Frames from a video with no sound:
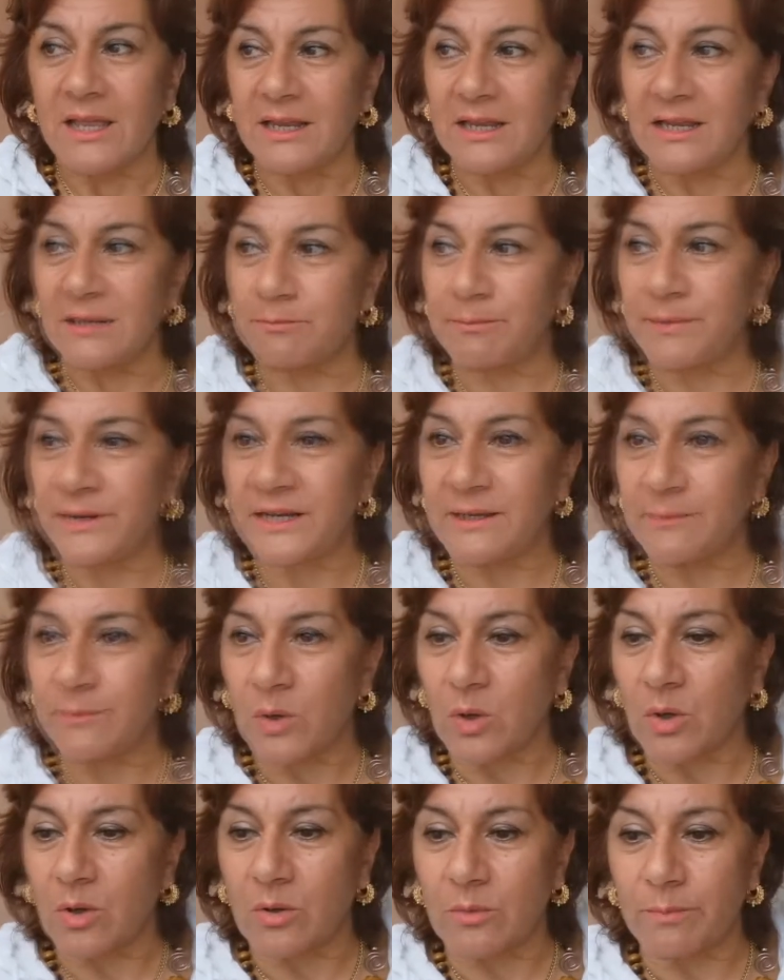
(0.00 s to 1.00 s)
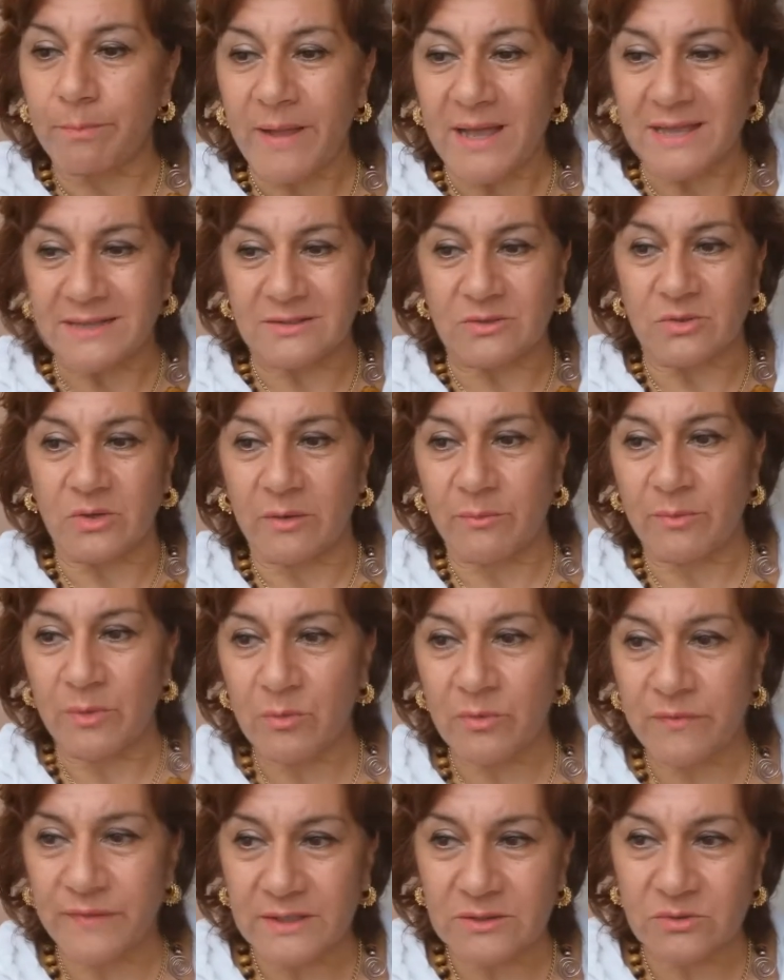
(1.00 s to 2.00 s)
il primo passo che
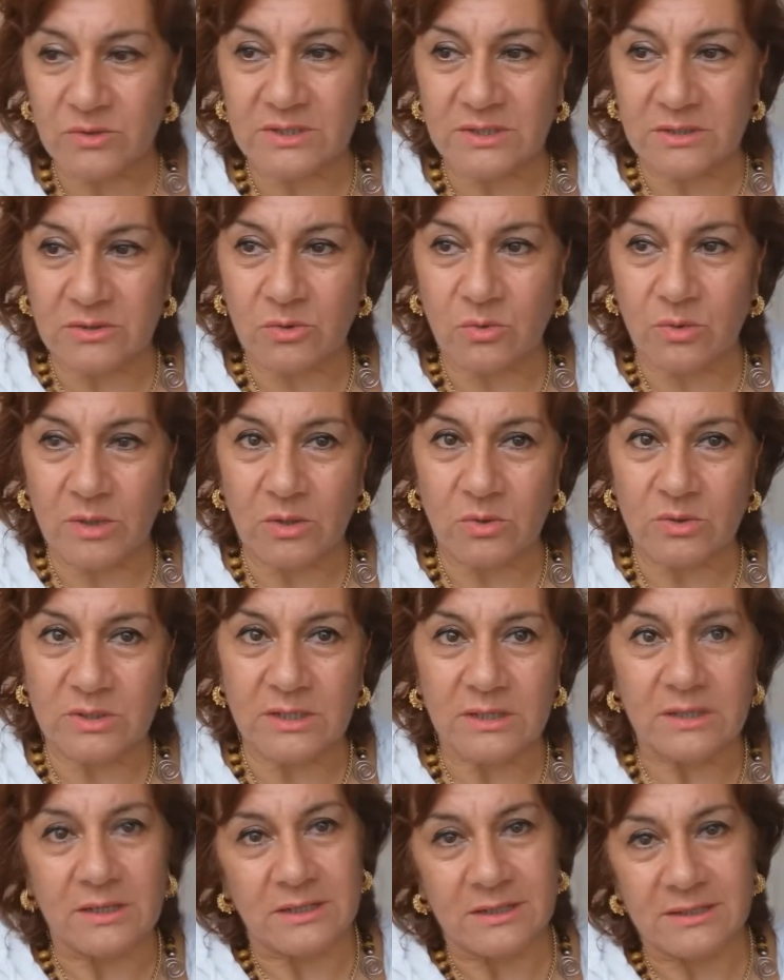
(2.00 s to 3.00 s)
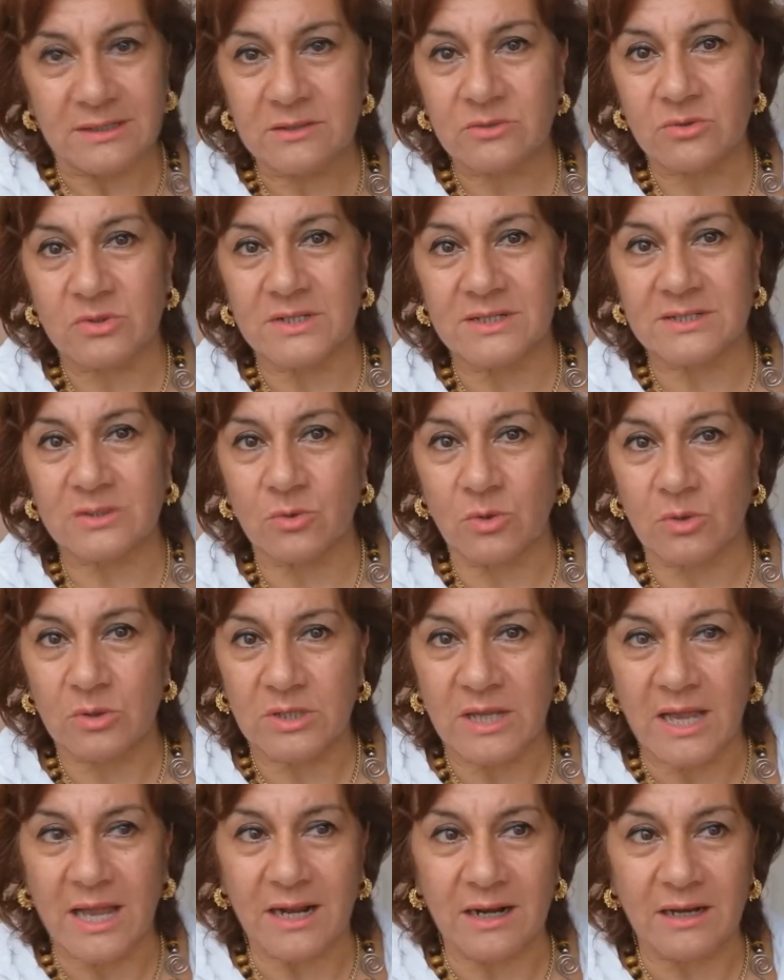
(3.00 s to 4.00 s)
abbiamo fatto è stato quello di intanto di
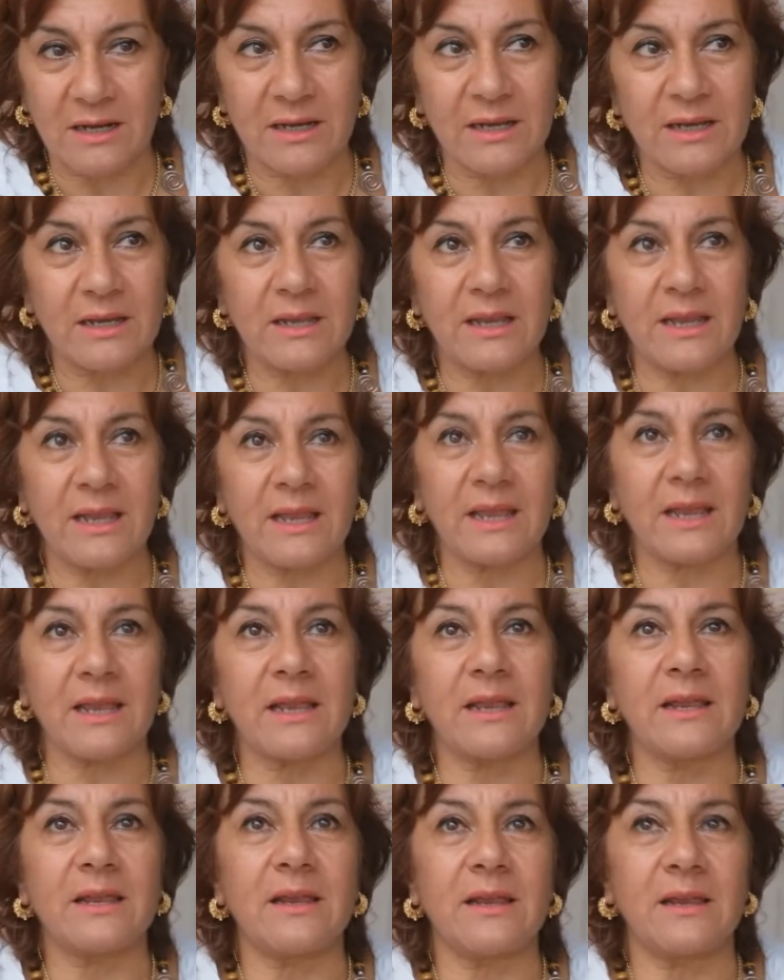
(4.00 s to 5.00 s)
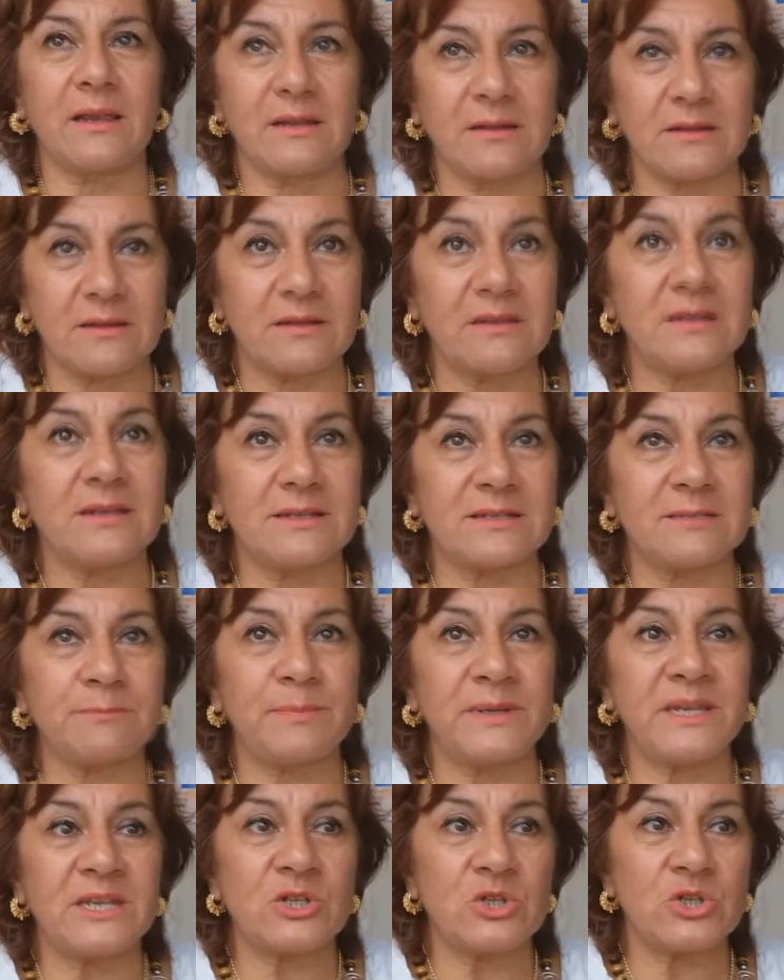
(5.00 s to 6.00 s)
ascoltarli e di
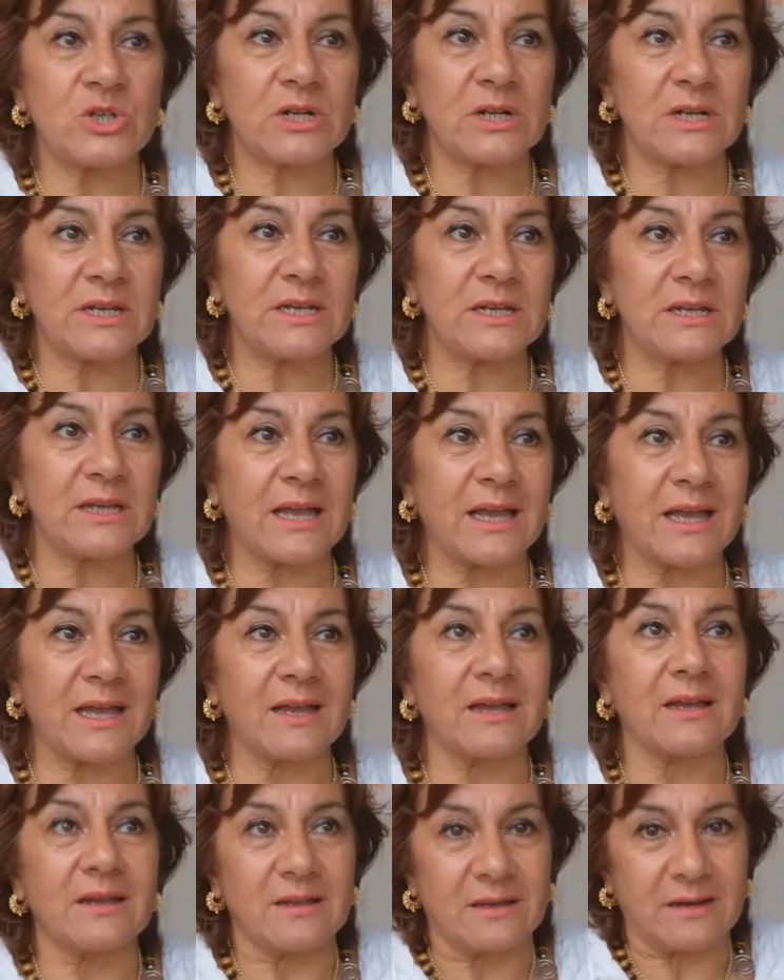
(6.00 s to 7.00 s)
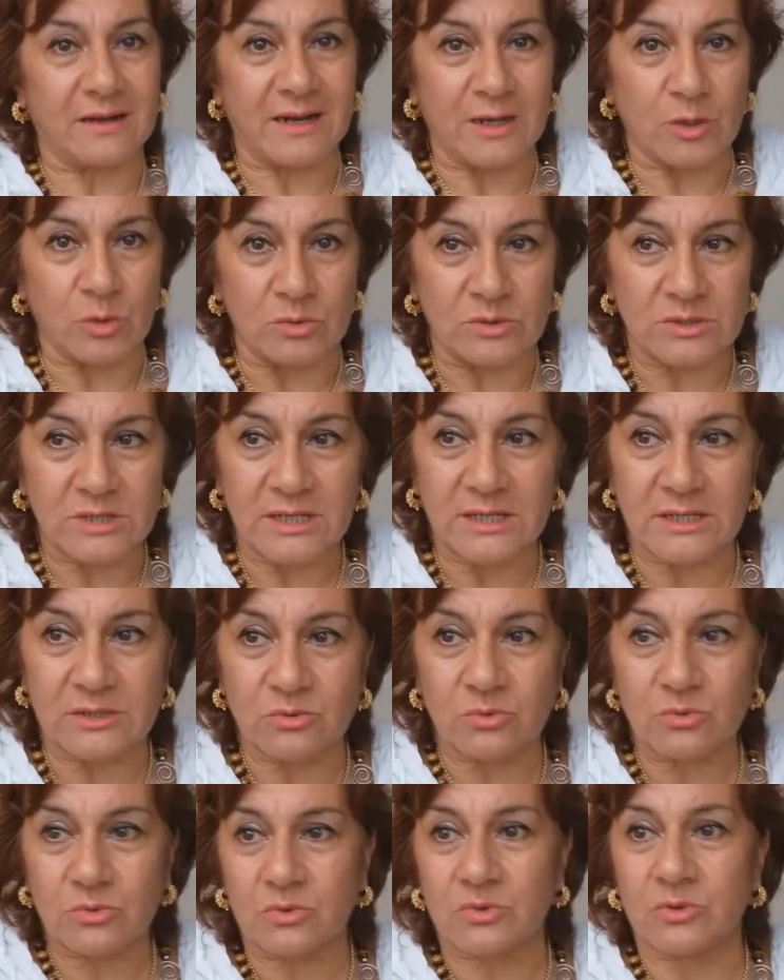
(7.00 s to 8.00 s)
spingerli a raccontare
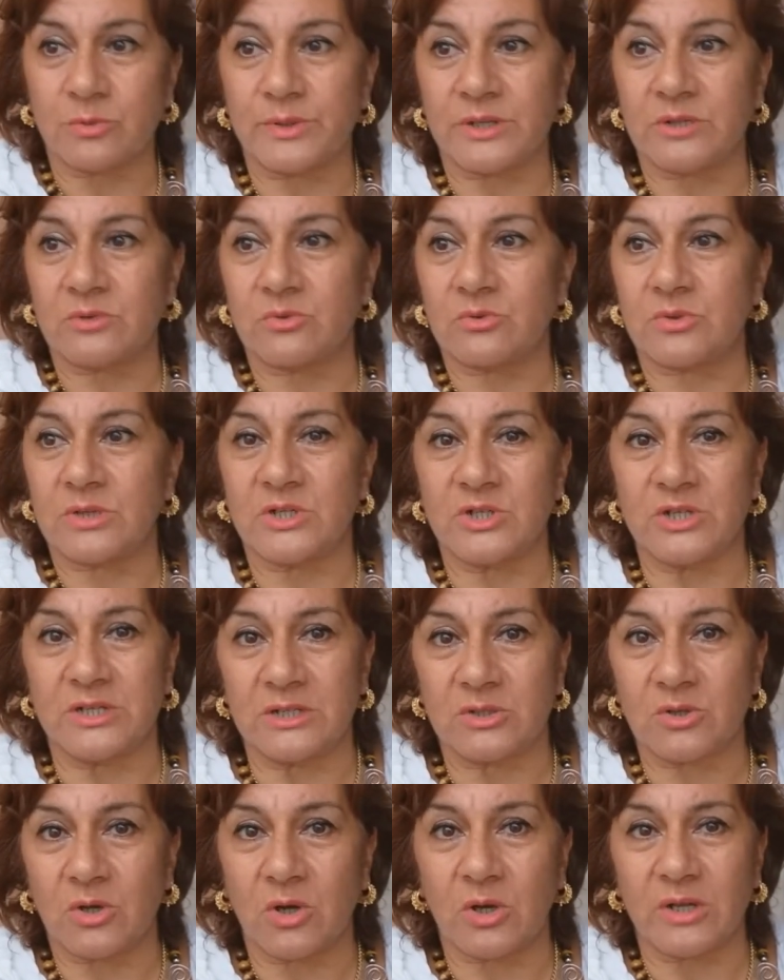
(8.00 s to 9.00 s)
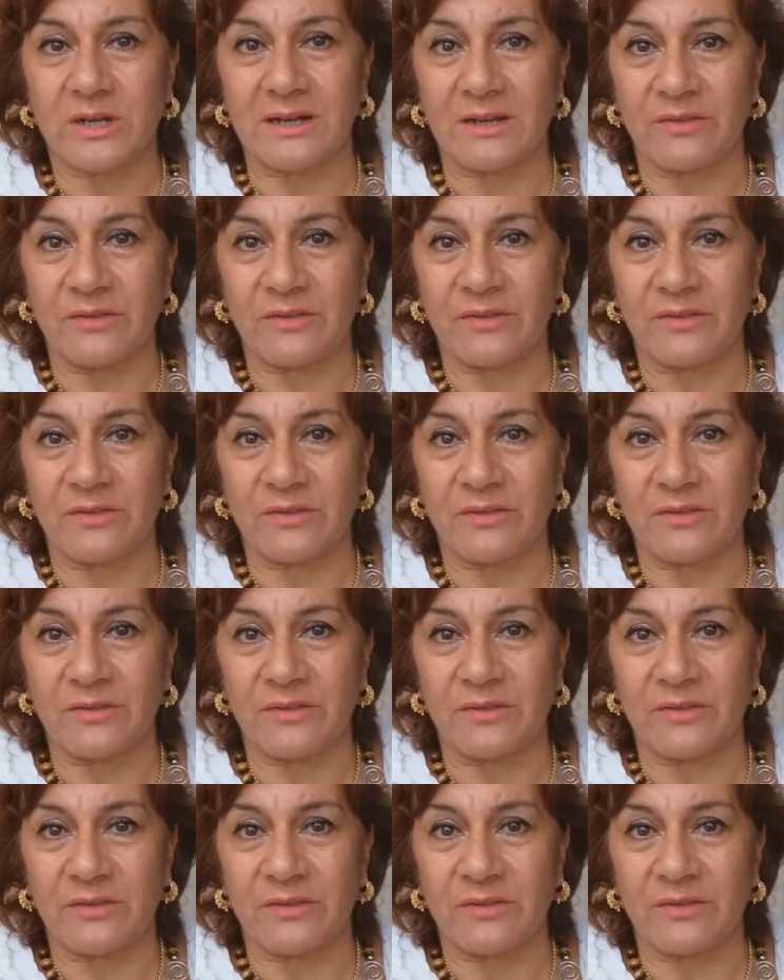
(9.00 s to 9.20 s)
tutto soprattutto ai genitori,